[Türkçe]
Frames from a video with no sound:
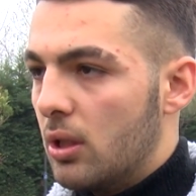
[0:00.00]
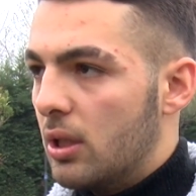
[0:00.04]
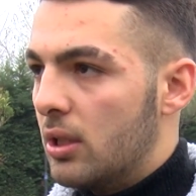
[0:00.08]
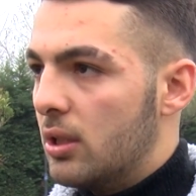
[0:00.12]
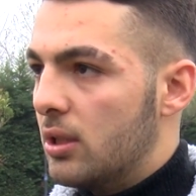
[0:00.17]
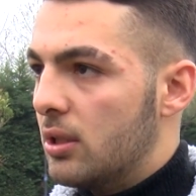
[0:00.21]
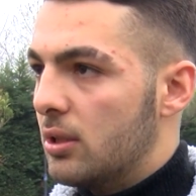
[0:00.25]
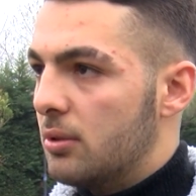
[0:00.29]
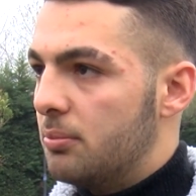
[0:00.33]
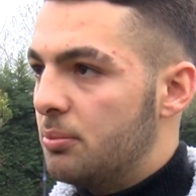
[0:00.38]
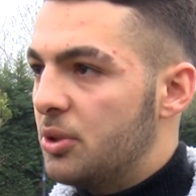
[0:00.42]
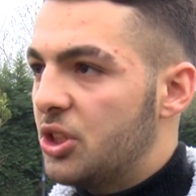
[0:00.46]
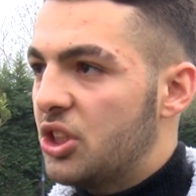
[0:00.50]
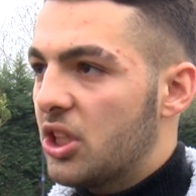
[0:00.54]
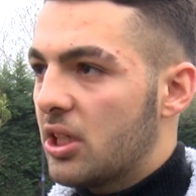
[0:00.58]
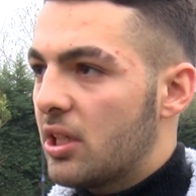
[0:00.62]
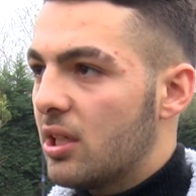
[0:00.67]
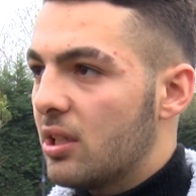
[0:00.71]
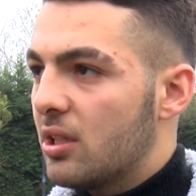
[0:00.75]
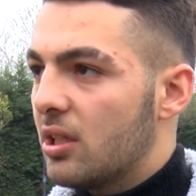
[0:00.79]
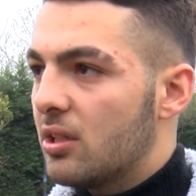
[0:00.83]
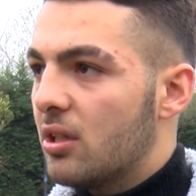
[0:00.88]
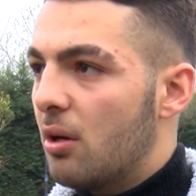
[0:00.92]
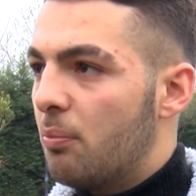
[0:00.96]
E, bir
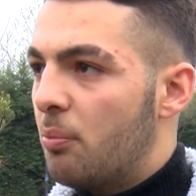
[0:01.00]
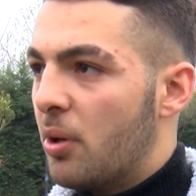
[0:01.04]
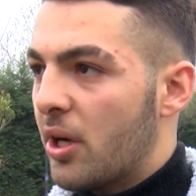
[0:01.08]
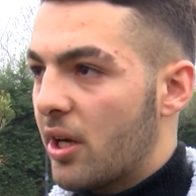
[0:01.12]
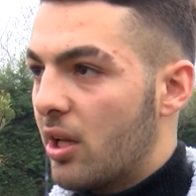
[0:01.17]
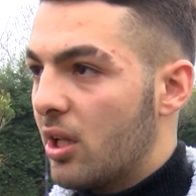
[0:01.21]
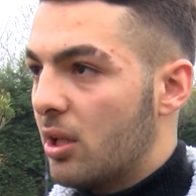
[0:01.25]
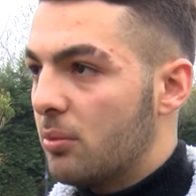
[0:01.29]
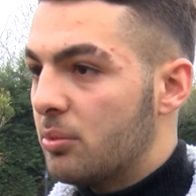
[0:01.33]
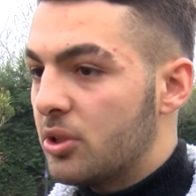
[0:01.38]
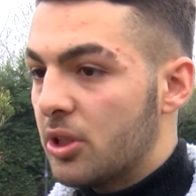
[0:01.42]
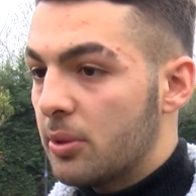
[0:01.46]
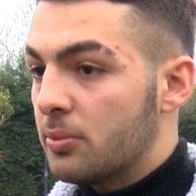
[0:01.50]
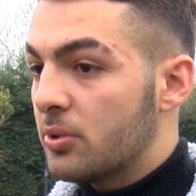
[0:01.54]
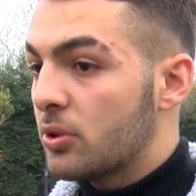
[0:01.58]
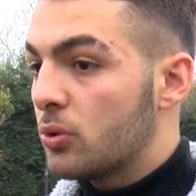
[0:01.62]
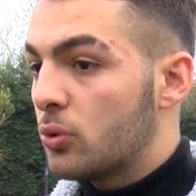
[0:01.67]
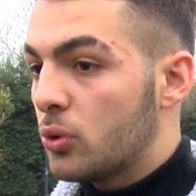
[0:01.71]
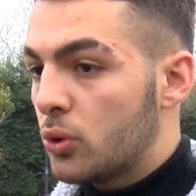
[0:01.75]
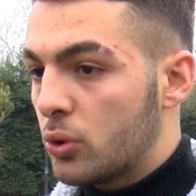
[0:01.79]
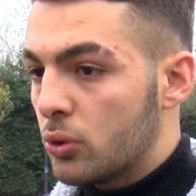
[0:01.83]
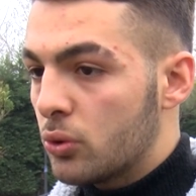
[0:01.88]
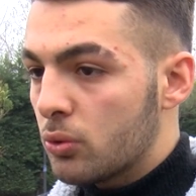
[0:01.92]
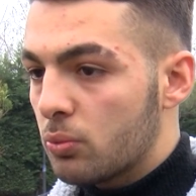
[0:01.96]
şekilde daha para alabileceğimizi
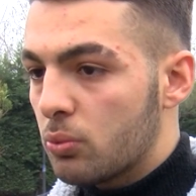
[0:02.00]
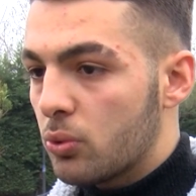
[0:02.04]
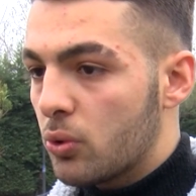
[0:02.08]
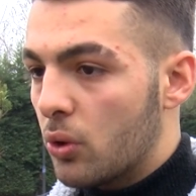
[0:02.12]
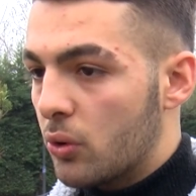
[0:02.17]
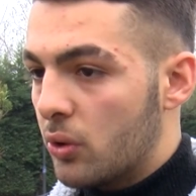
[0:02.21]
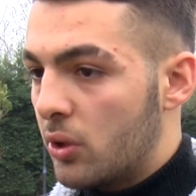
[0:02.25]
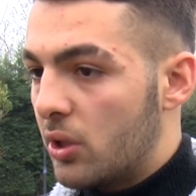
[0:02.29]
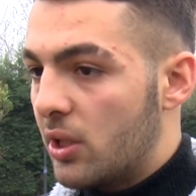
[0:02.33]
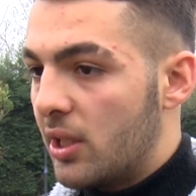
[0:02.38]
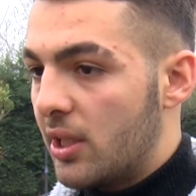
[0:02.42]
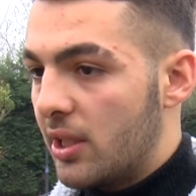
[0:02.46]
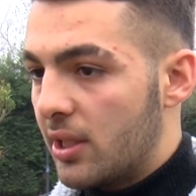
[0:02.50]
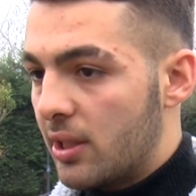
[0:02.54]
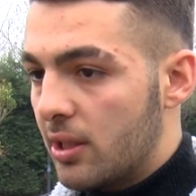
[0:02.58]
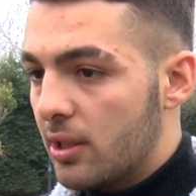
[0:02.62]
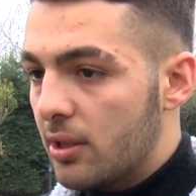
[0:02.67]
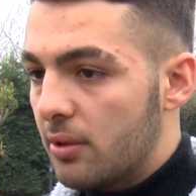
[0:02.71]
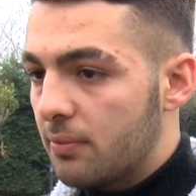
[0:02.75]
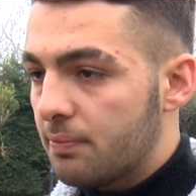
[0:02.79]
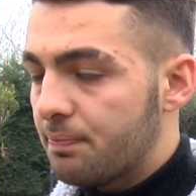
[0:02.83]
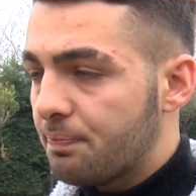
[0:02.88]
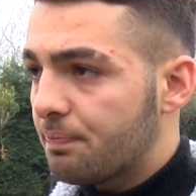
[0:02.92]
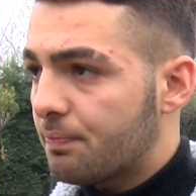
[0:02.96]
düşündük bu konuyla
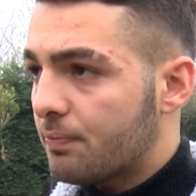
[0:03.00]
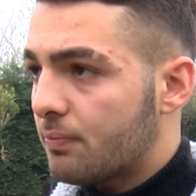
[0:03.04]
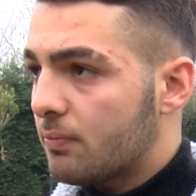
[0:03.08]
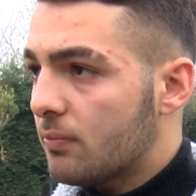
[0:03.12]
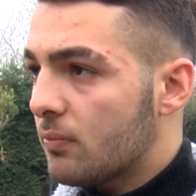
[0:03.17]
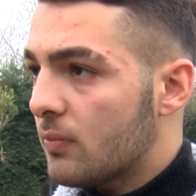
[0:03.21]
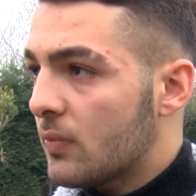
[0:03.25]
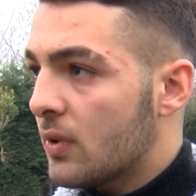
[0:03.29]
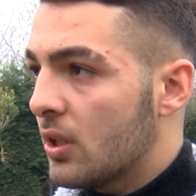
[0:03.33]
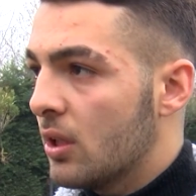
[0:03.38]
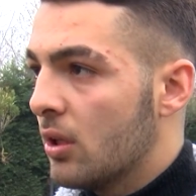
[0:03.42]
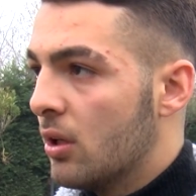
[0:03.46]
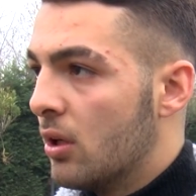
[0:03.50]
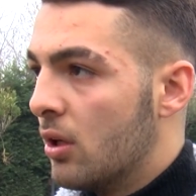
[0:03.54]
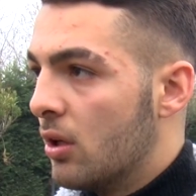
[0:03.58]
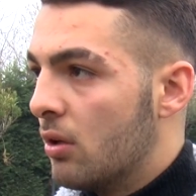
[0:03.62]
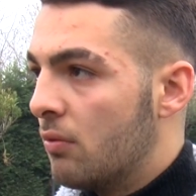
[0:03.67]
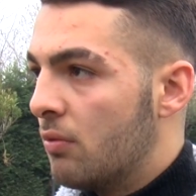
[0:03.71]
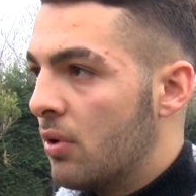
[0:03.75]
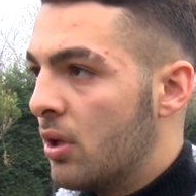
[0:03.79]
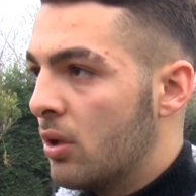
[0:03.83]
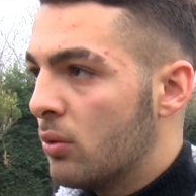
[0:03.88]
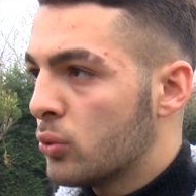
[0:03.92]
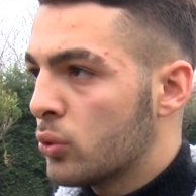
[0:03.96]
ilgili
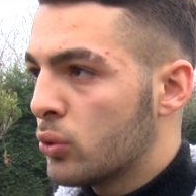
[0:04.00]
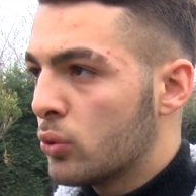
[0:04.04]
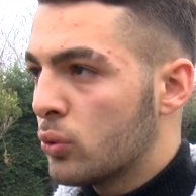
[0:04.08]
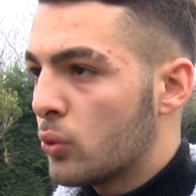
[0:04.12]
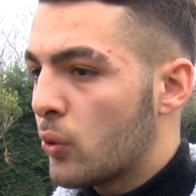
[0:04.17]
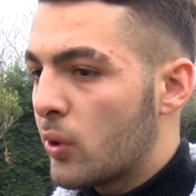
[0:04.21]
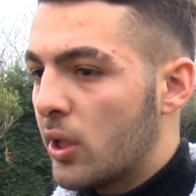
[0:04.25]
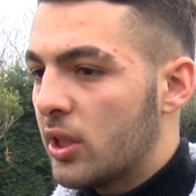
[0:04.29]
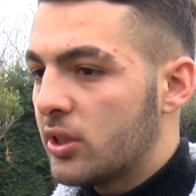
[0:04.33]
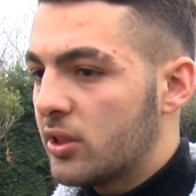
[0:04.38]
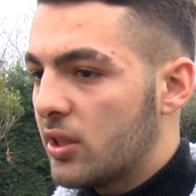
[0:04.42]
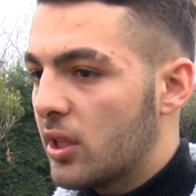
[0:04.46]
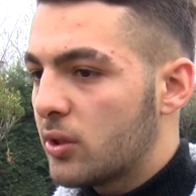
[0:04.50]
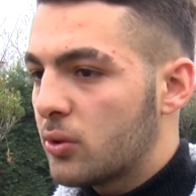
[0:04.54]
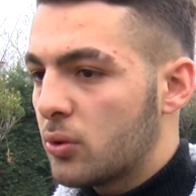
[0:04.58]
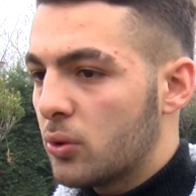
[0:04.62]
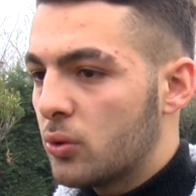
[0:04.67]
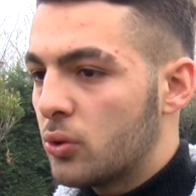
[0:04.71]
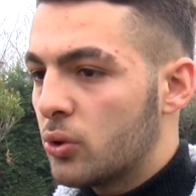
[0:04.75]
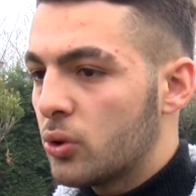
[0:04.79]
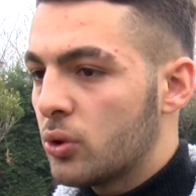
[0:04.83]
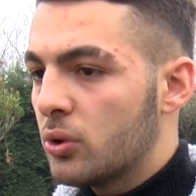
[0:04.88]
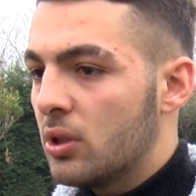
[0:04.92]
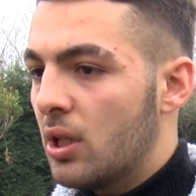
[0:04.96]
ve uzun uğraşlar
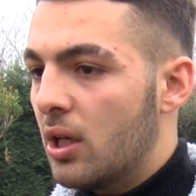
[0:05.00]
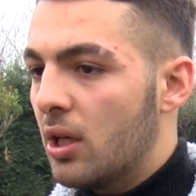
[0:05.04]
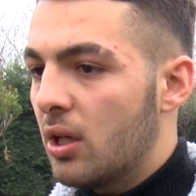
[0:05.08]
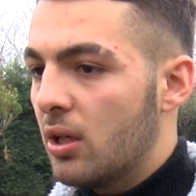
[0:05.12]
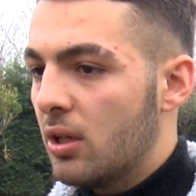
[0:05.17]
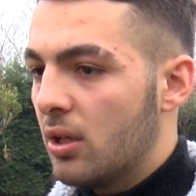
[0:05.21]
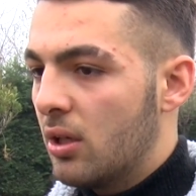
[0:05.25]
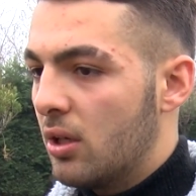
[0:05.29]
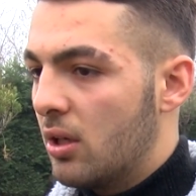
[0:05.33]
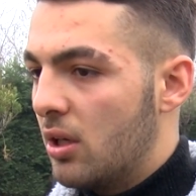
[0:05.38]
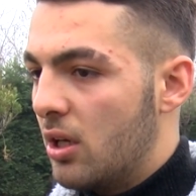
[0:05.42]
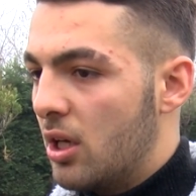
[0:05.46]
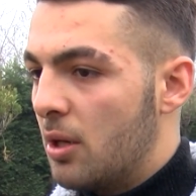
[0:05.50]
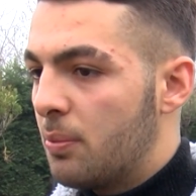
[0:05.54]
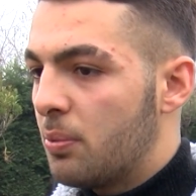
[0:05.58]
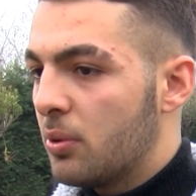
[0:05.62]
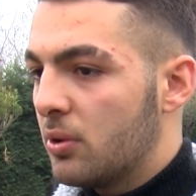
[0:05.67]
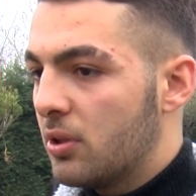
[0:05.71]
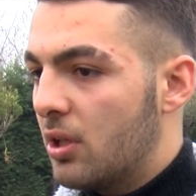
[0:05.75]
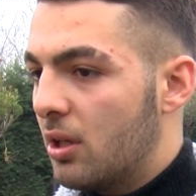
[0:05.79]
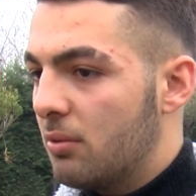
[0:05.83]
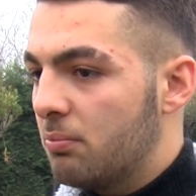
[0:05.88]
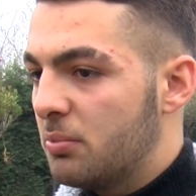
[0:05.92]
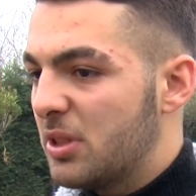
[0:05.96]
sonucunda
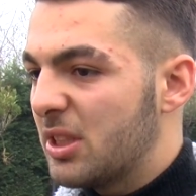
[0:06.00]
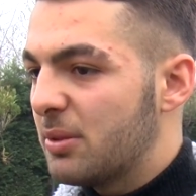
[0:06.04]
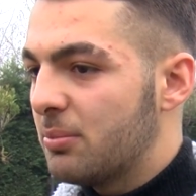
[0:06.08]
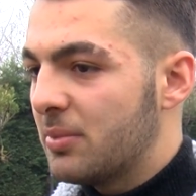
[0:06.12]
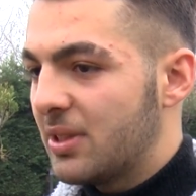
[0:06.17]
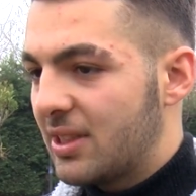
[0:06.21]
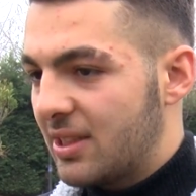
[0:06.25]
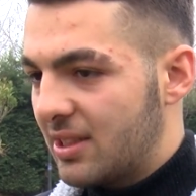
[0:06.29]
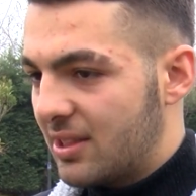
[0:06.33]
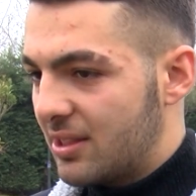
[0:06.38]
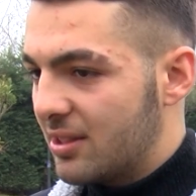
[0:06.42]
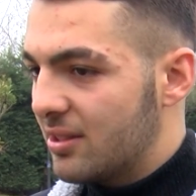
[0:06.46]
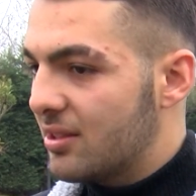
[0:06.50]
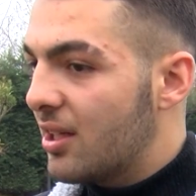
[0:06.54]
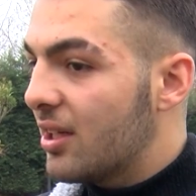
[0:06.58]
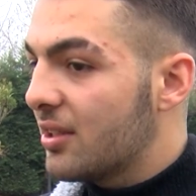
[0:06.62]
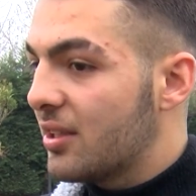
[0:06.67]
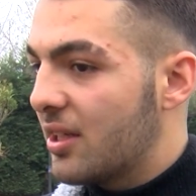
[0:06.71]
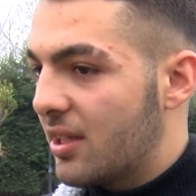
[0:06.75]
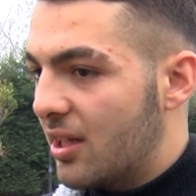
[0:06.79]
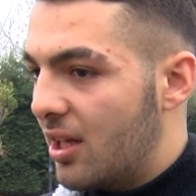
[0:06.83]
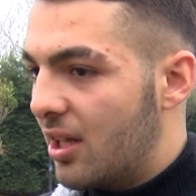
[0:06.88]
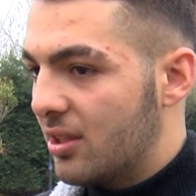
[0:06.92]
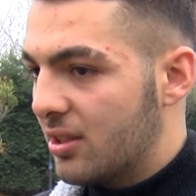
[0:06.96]
Apple'dan bir mislisin daha
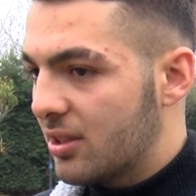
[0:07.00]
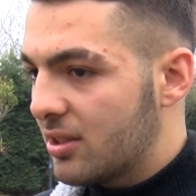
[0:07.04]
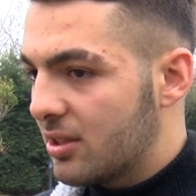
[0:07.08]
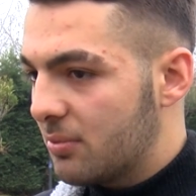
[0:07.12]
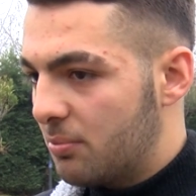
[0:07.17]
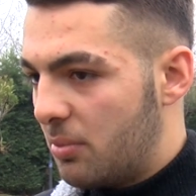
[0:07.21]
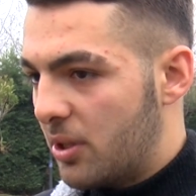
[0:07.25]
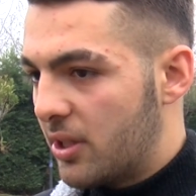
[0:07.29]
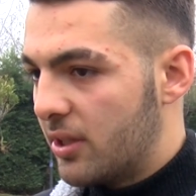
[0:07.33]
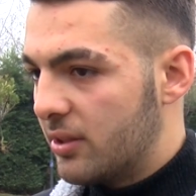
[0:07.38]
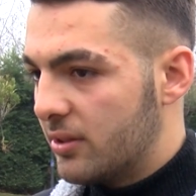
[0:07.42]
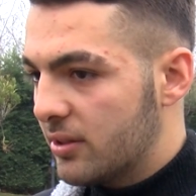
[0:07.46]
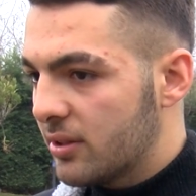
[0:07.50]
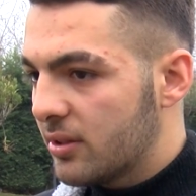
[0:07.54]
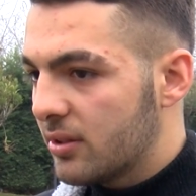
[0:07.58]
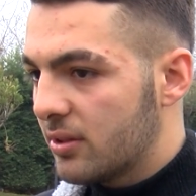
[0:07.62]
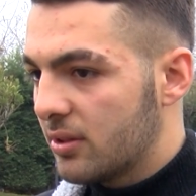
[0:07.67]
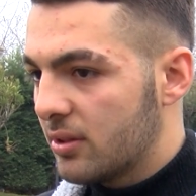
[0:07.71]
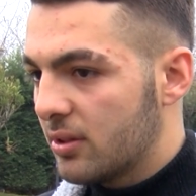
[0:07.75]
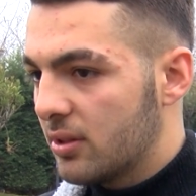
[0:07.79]
geri aldık paranın.